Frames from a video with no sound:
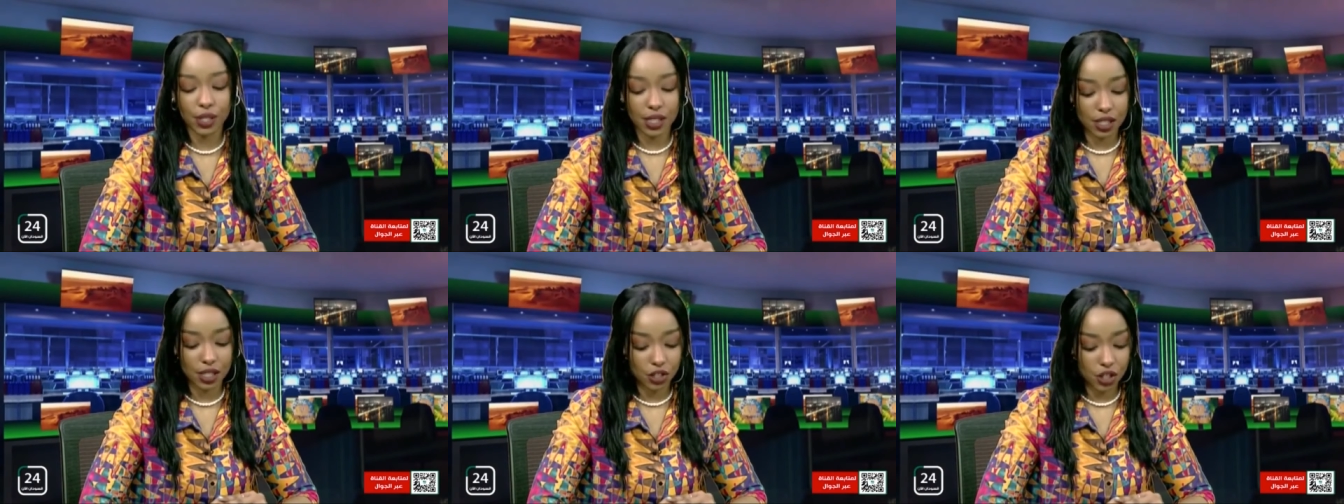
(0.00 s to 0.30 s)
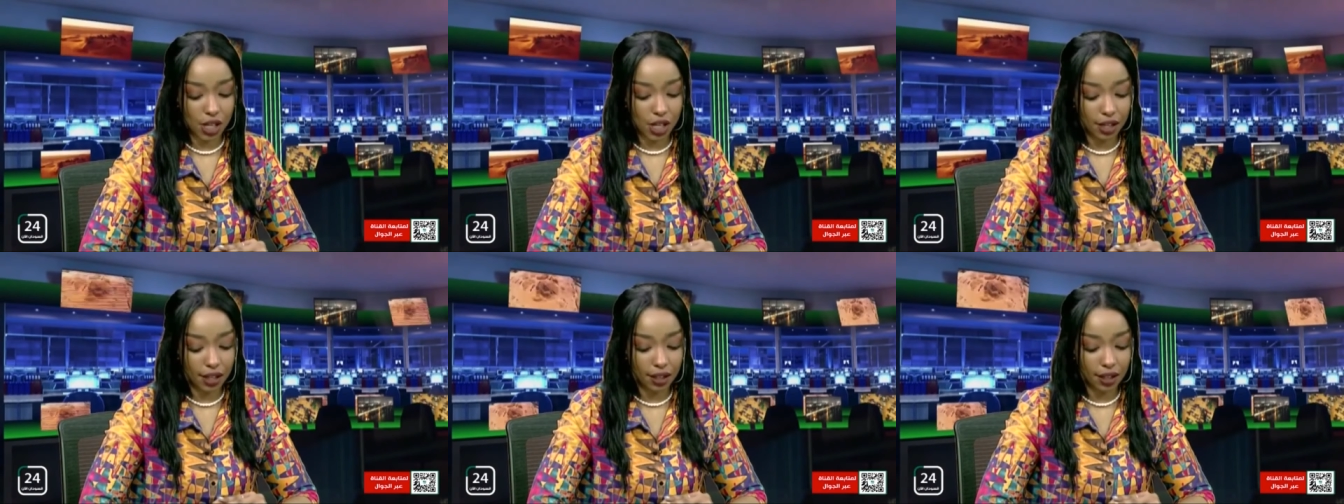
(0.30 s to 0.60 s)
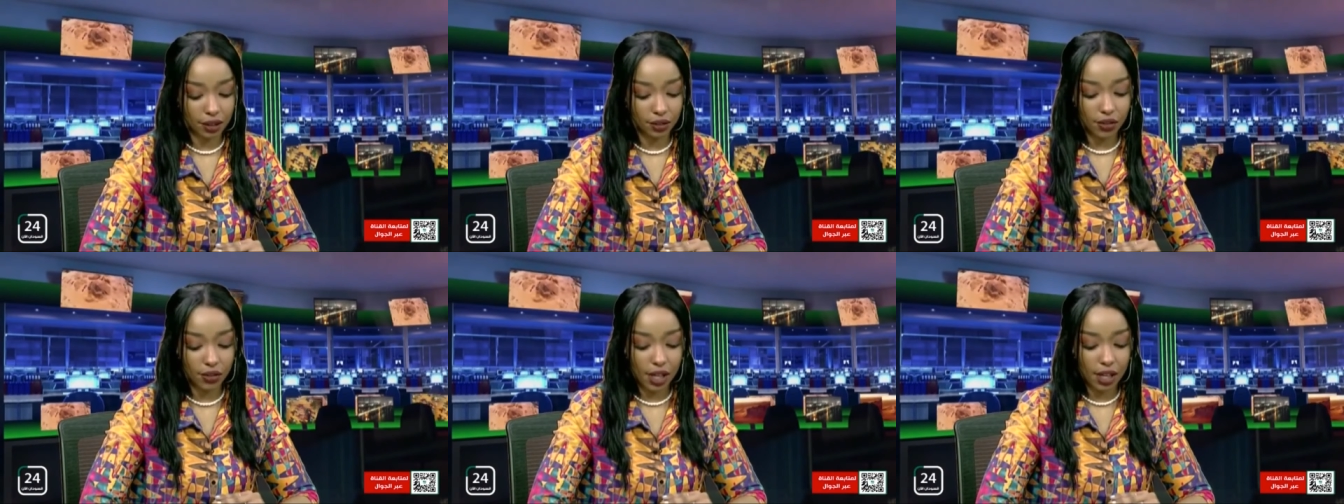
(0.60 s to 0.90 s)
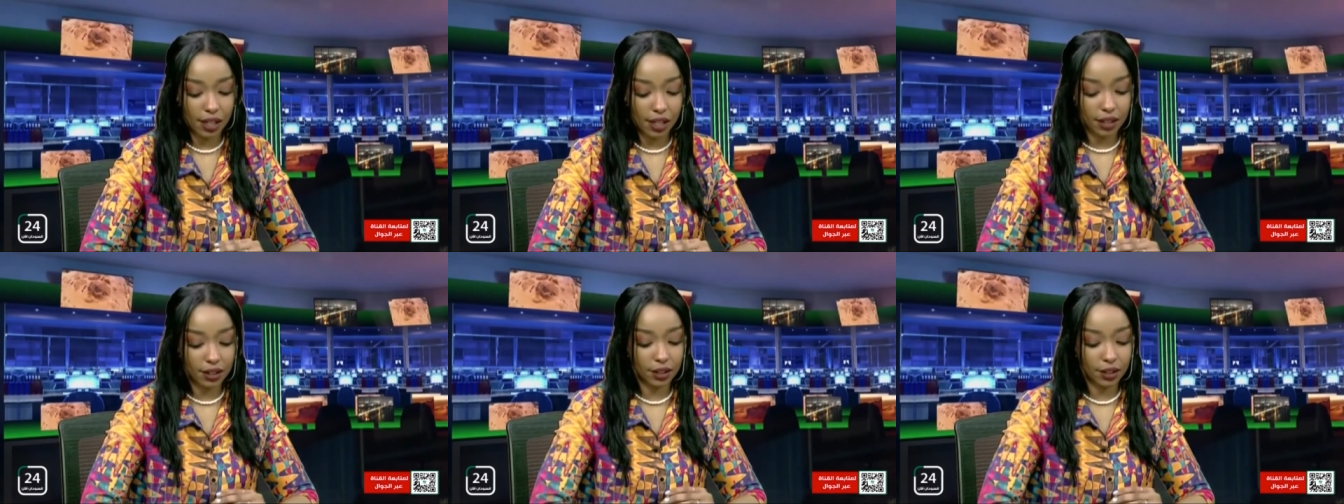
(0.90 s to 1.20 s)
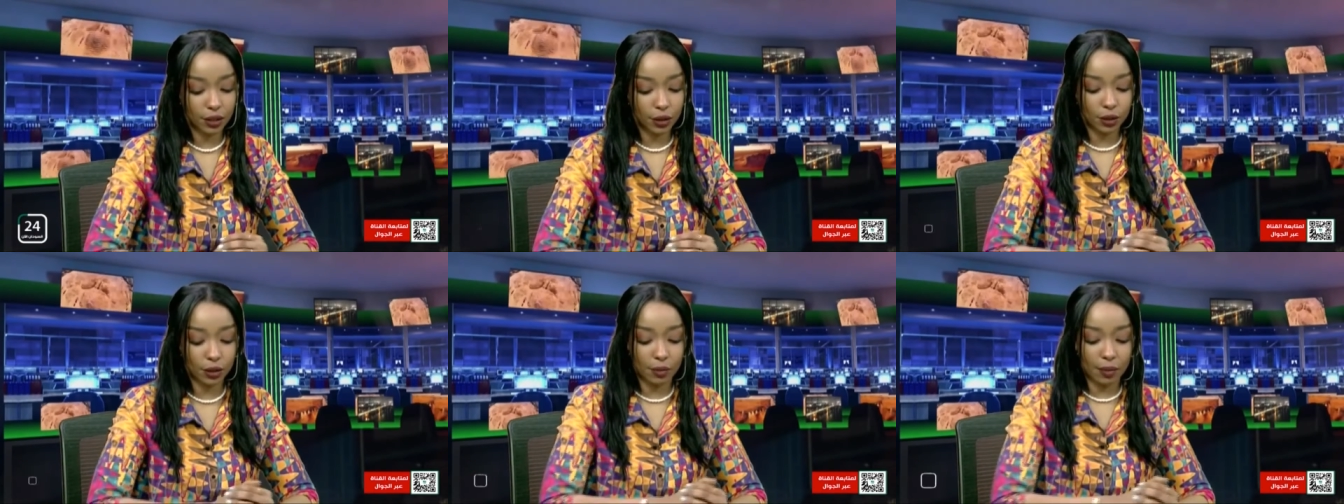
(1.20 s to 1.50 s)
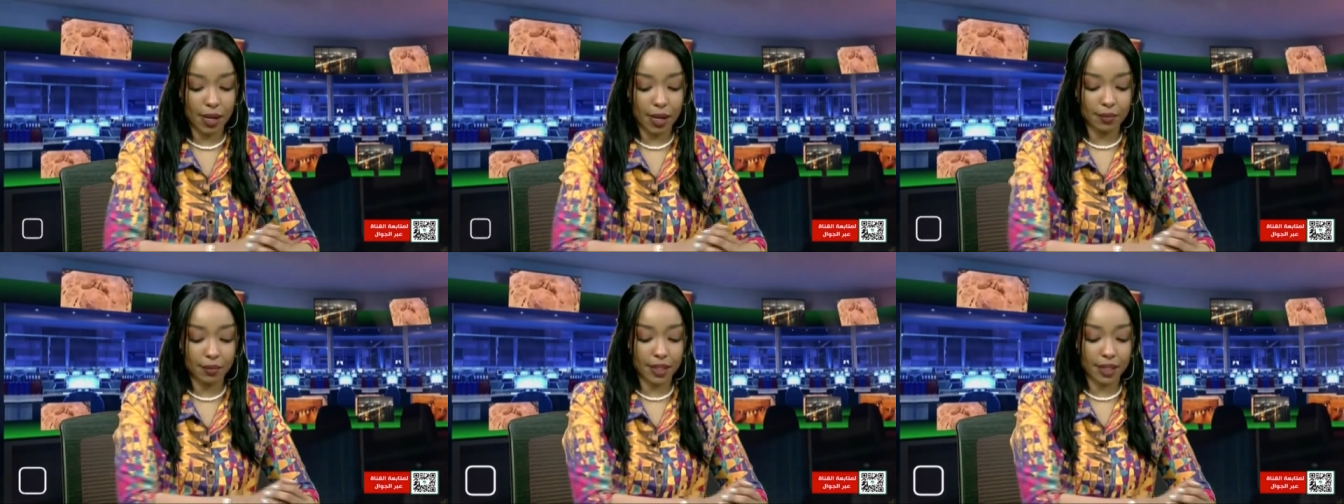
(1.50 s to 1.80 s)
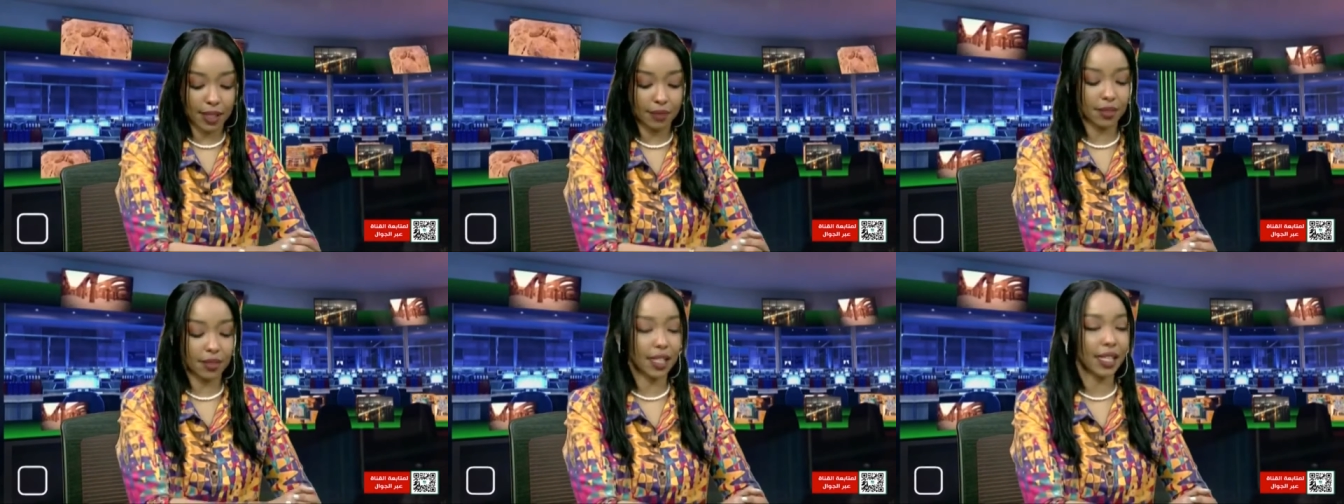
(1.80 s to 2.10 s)
استشاري الاطفال الدكتور
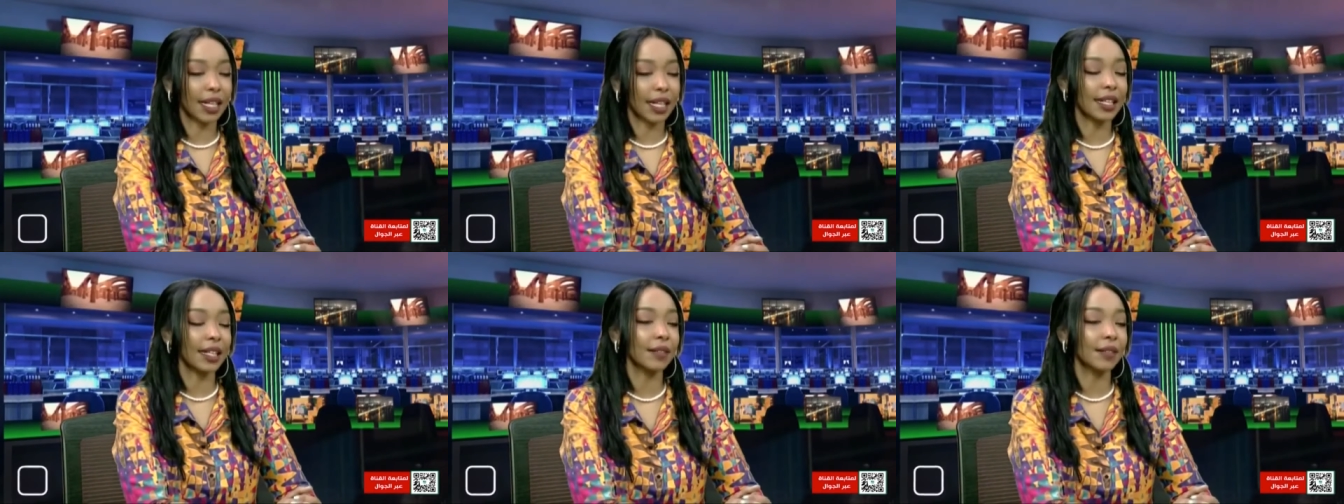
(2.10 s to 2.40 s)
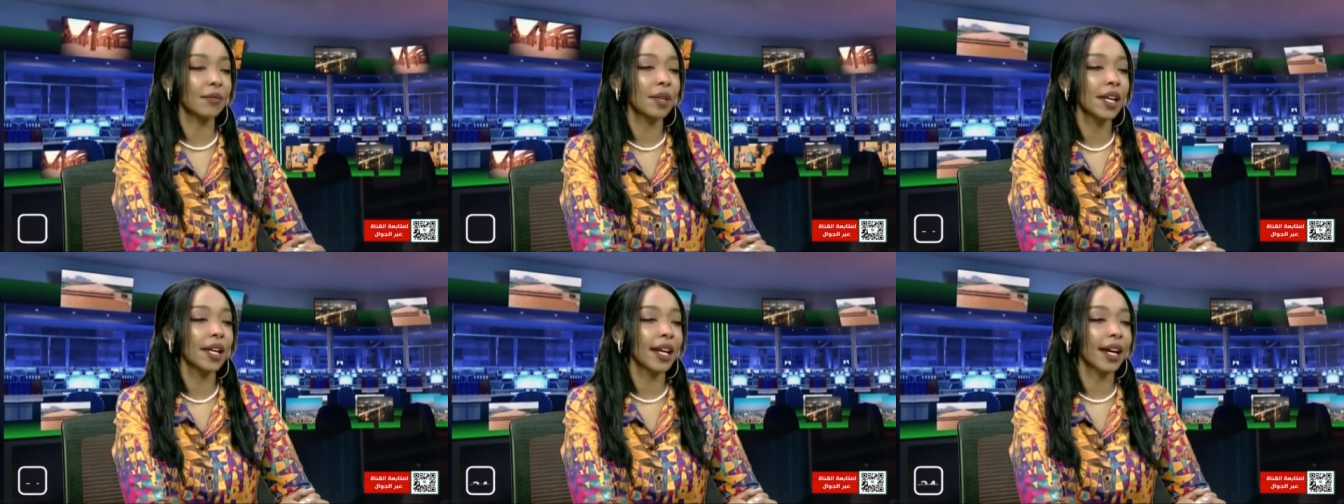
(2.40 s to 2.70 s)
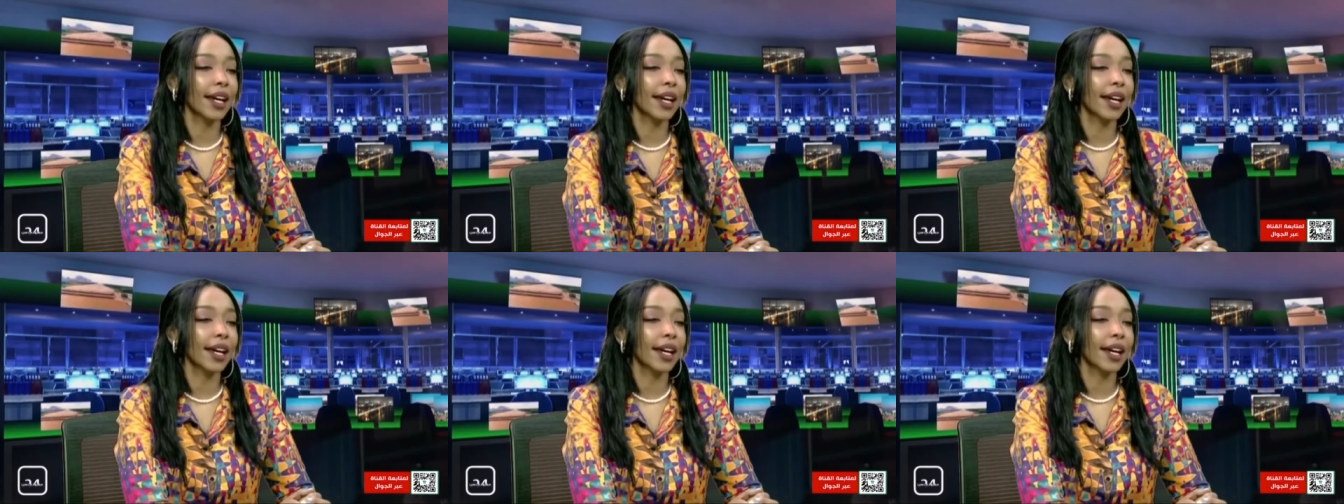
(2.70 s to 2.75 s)
محمد عبد الكريم